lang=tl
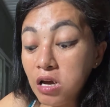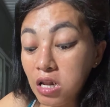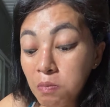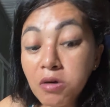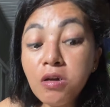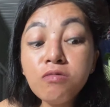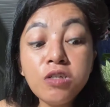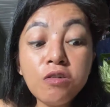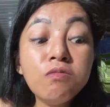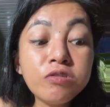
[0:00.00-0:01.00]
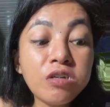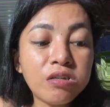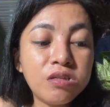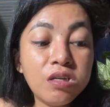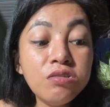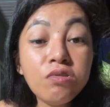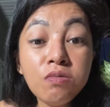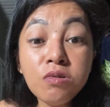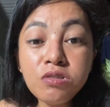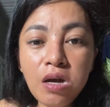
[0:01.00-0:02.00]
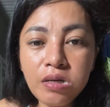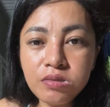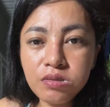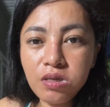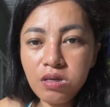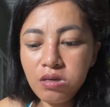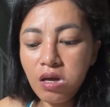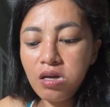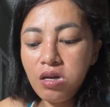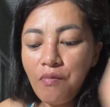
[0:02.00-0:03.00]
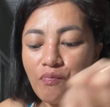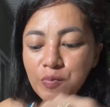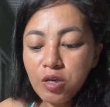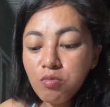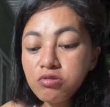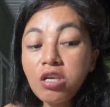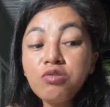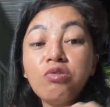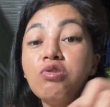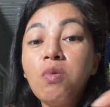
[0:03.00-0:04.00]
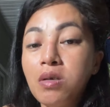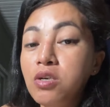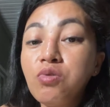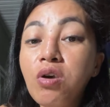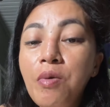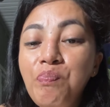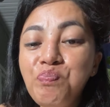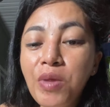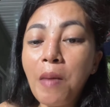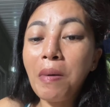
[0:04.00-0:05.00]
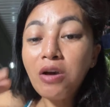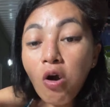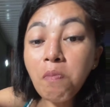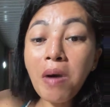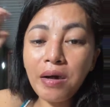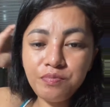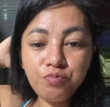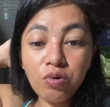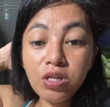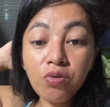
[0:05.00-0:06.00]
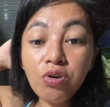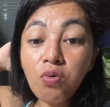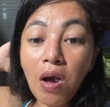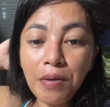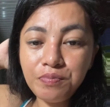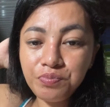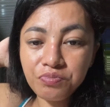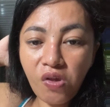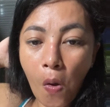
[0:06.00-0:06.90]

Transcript: Nala, na kung di kumusat. Inadyo kumusat. Kay, kumusat ko na. Wala ko eh. Pagkaugma. Wala ko eh kuan.